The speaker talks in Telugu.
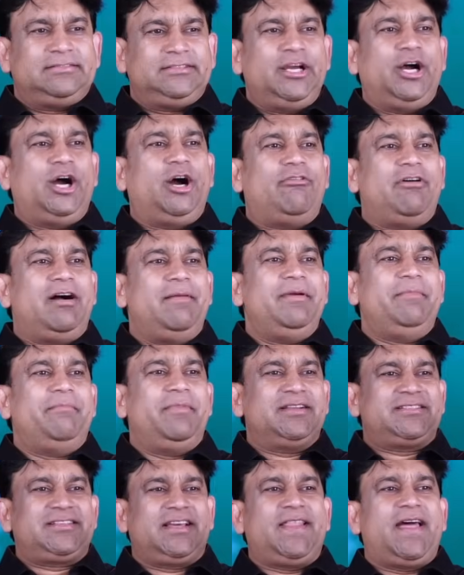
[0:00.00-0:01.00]
యహోవా
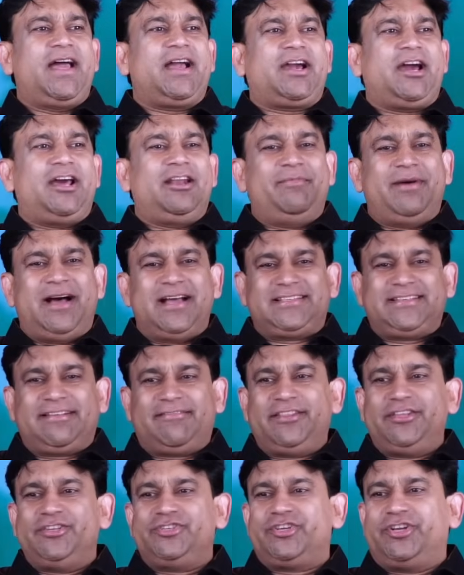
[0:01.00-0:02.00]
మిమ్మల్ని సదాకాలం
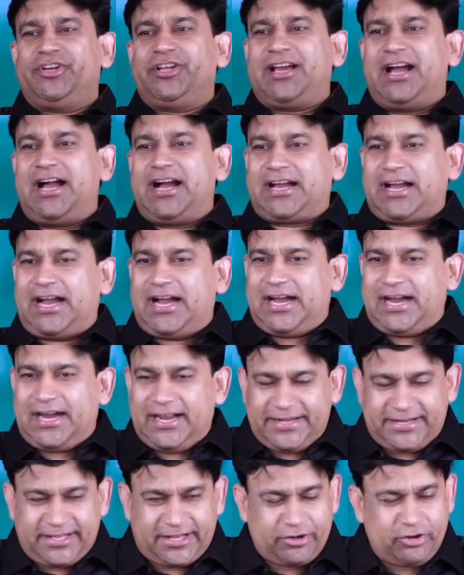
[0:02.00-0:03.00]
ఆశీర్వదించును గాక
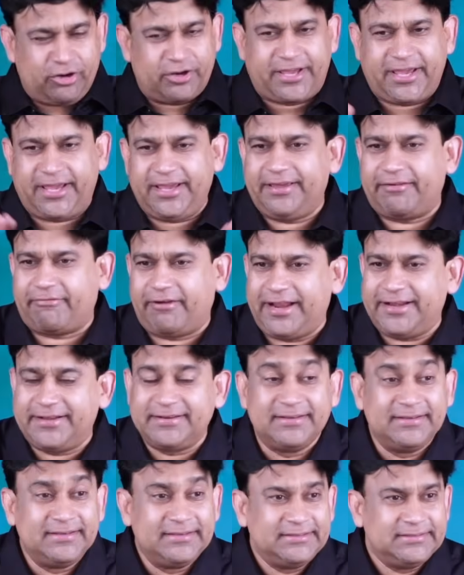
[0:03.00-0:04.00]
అంటారు ఓకే రైట్
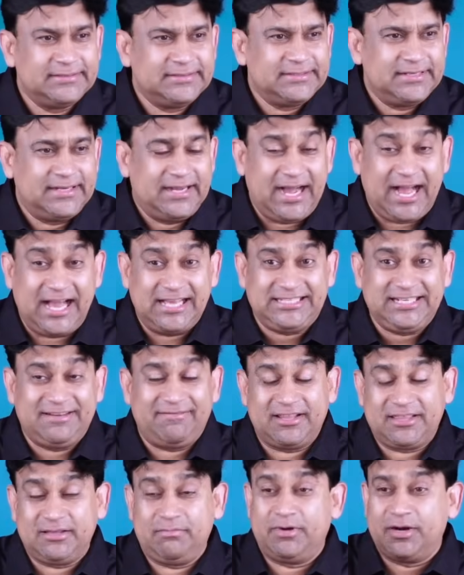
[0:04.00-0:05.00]

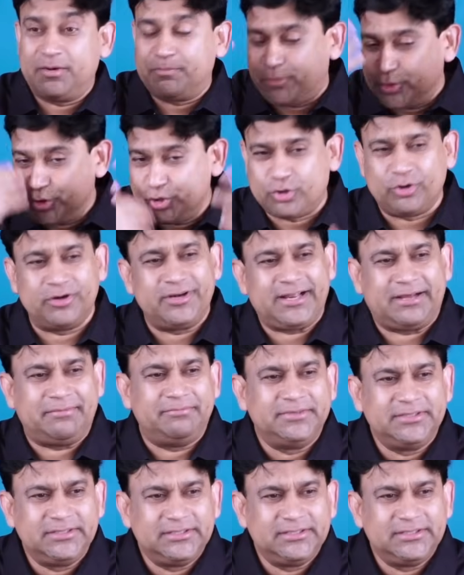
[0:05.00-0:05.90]
ఆశీర్వాదం మనం పొందుకుంటాం